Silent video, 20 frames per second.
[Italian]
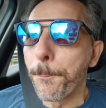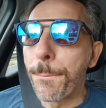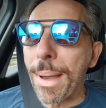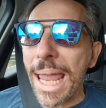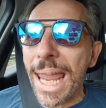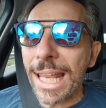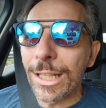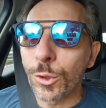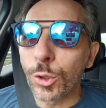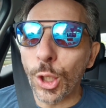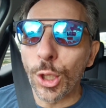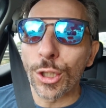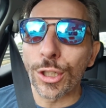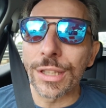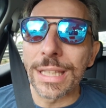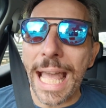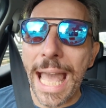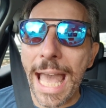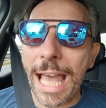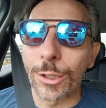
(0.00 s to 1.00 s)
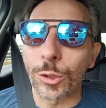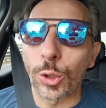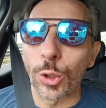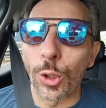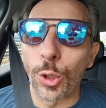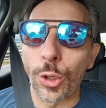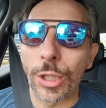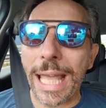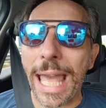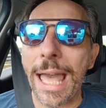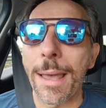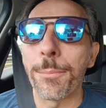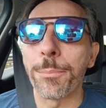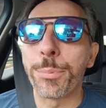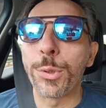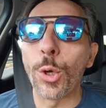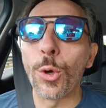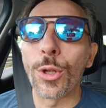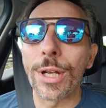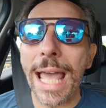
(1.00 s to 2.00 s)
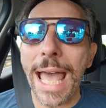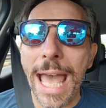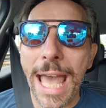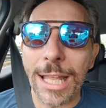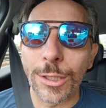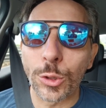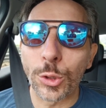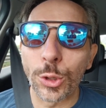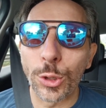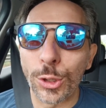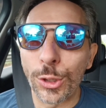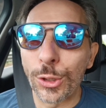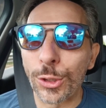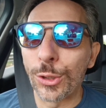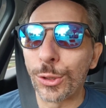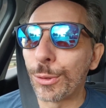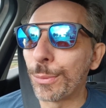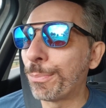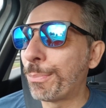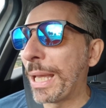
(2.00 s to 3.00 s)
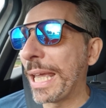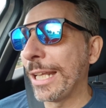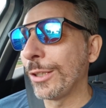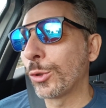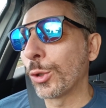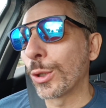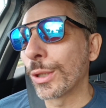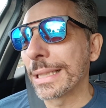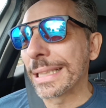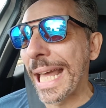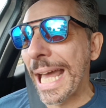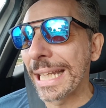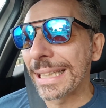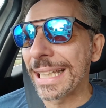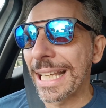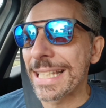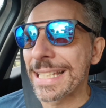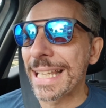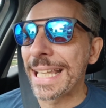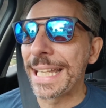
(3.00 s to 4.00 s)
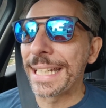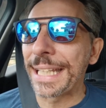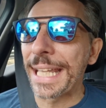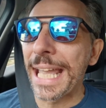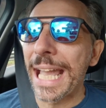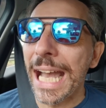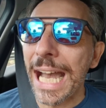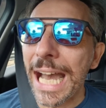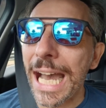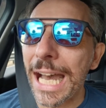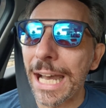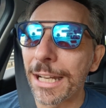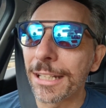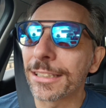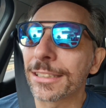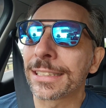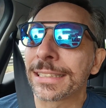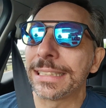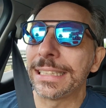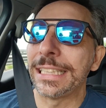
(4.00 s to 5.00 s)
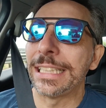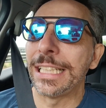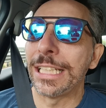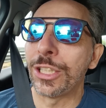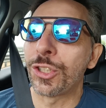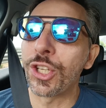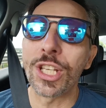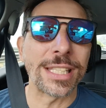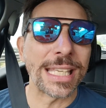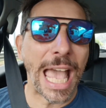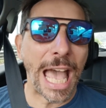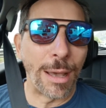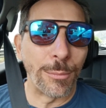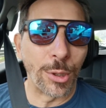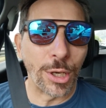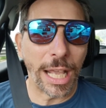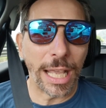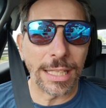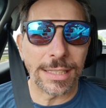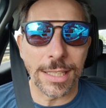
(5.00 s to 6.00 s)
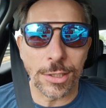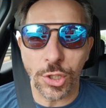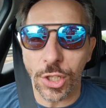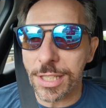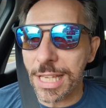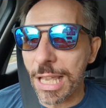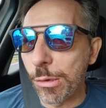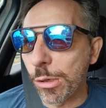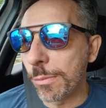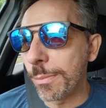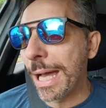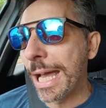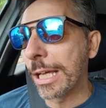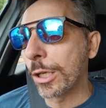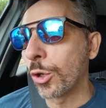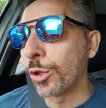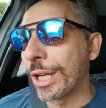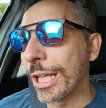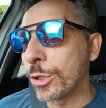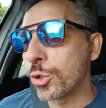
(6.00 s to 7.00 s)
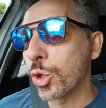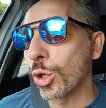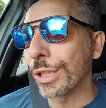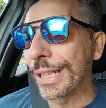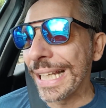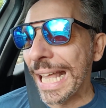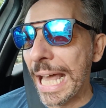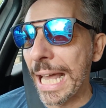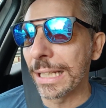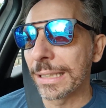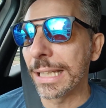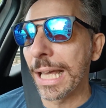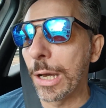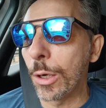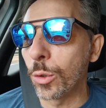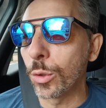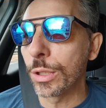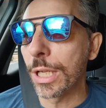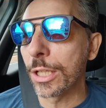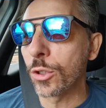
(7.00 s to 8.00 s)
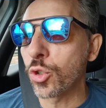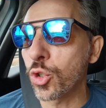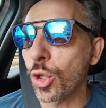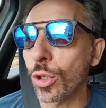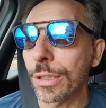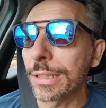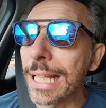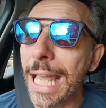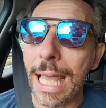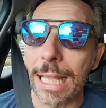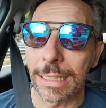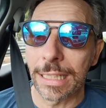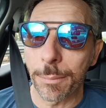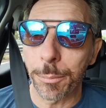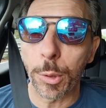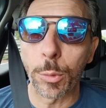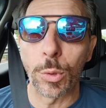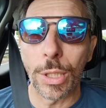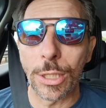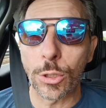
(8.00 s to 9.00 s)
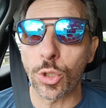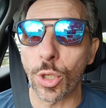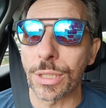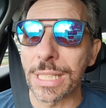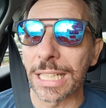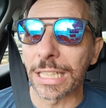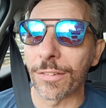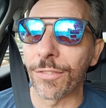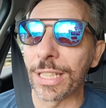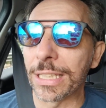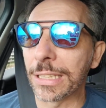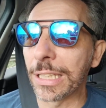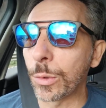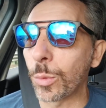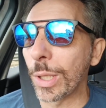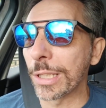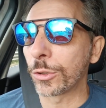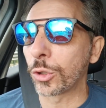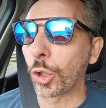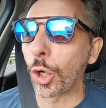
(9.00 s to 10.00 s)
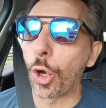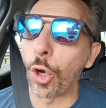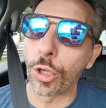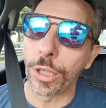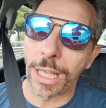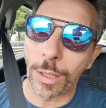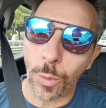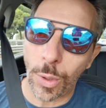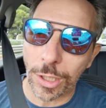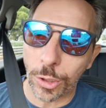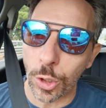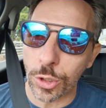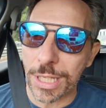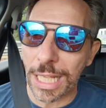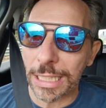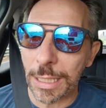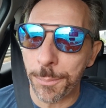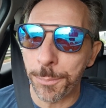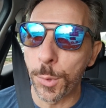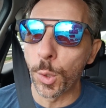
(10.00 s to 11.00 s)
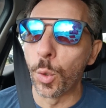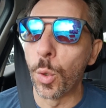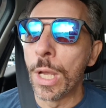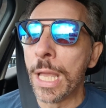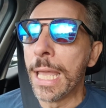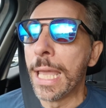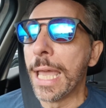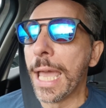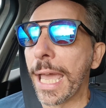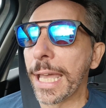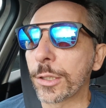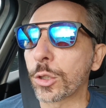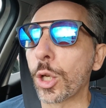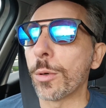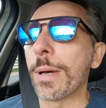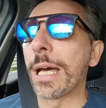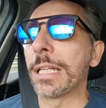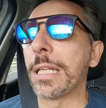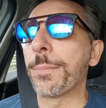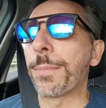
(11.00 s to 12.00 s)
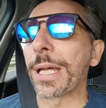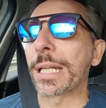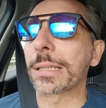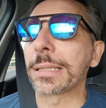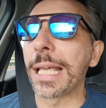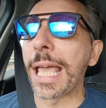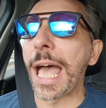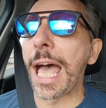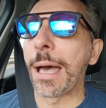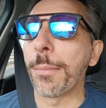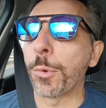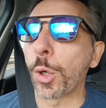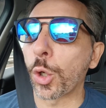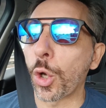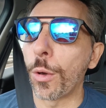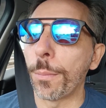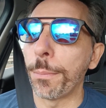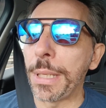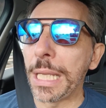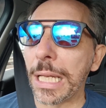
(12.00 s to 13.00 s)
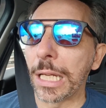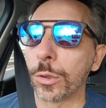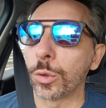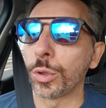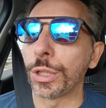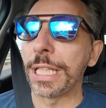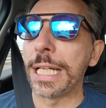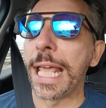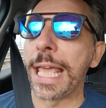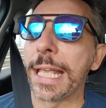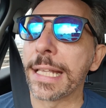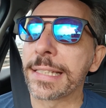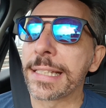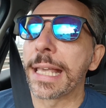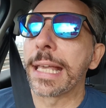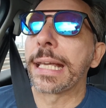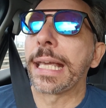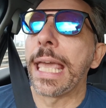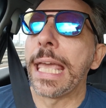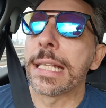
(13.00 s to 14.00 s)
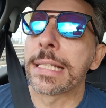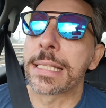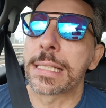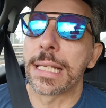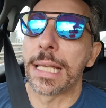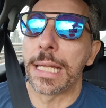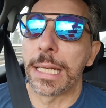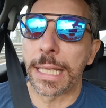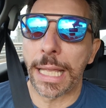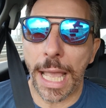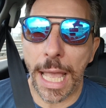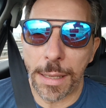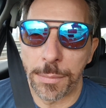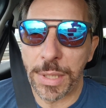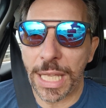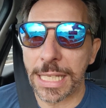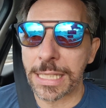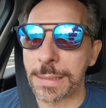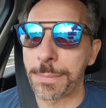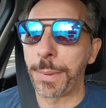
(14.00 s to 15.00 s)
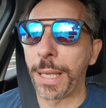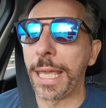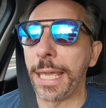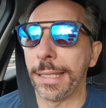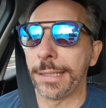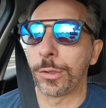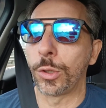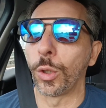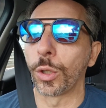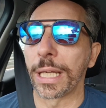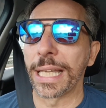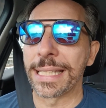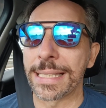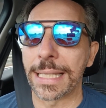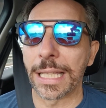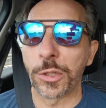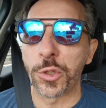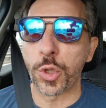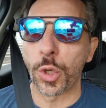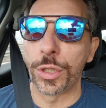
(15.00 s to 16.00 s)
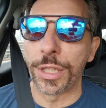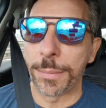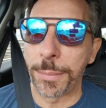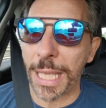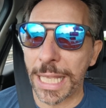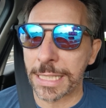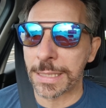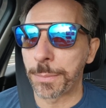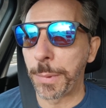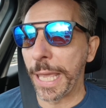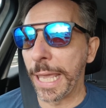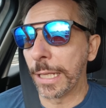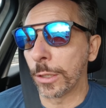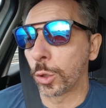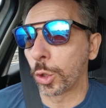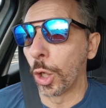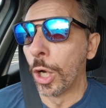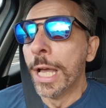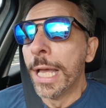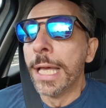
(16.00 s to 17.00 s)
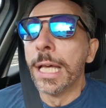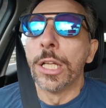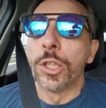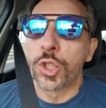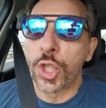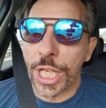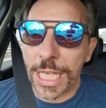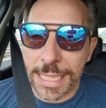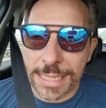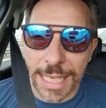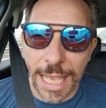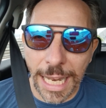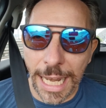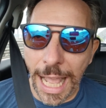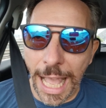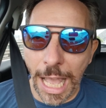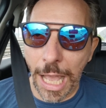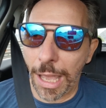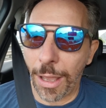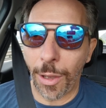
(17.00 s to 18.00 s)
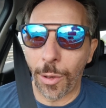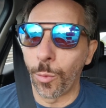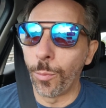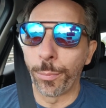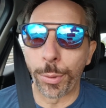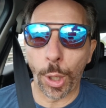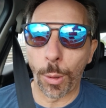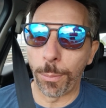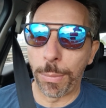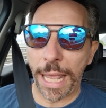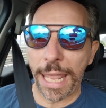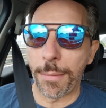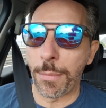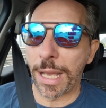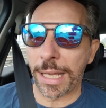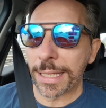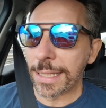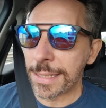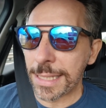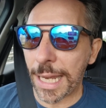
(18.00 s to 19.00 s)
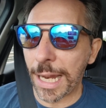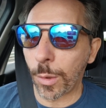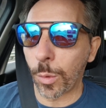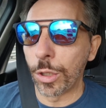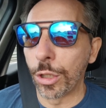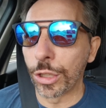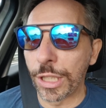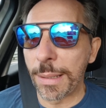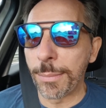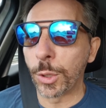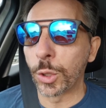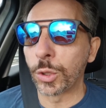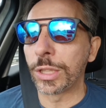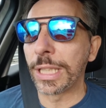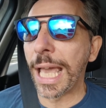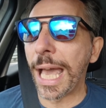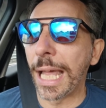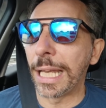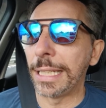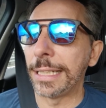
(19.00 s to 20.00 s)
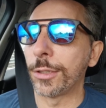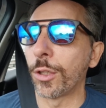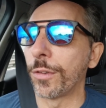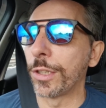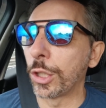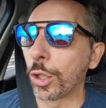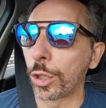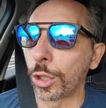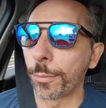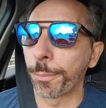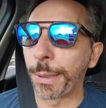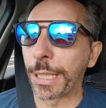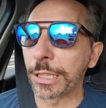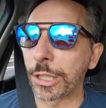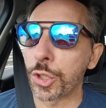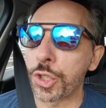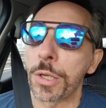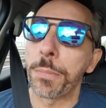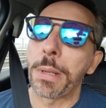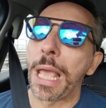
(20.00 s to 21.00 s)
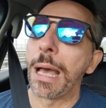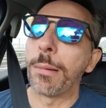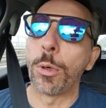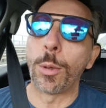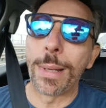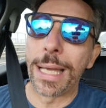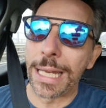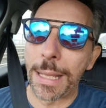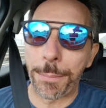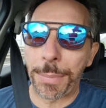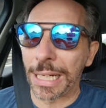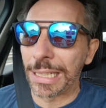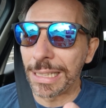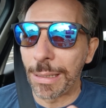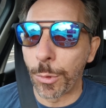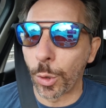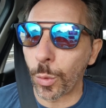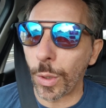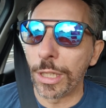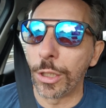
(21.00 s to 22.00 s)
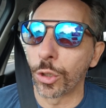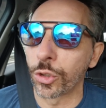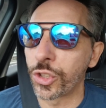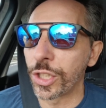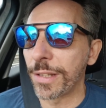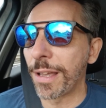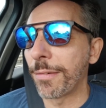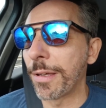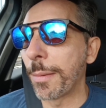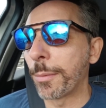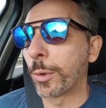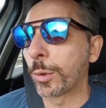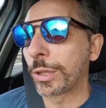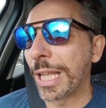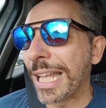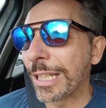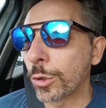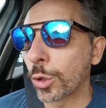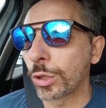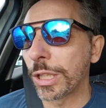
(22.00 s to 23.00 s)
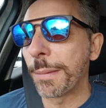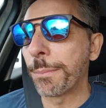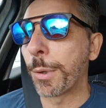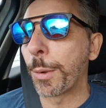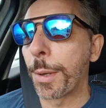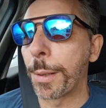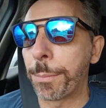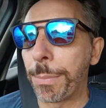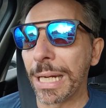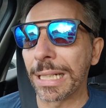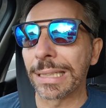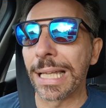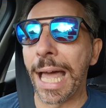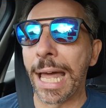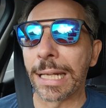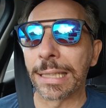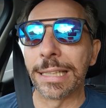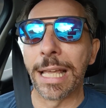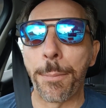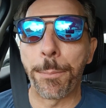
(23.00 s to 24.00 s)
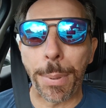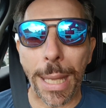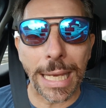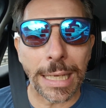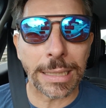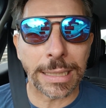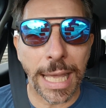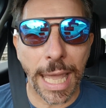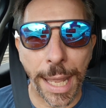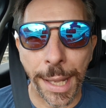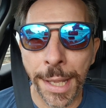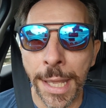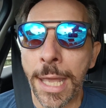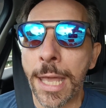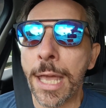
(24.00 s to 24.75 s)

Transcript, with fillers: Bentornato campionato, bentornata Serie A, sì, ci siamo ragazzi, ci siamo, manca una giornata, una giornata, proprio una giornata 24 ore, qualcosa di più e domani partiamo con Milan Udinese, che Serie A mi aspetto, che stagione mi aspetto, ci sarà un problema che sarà quello dei mondiali dove noi non partecipiamo, ma ne parliamo quello, ci abbiamo tanto tempo per parlarne, perché?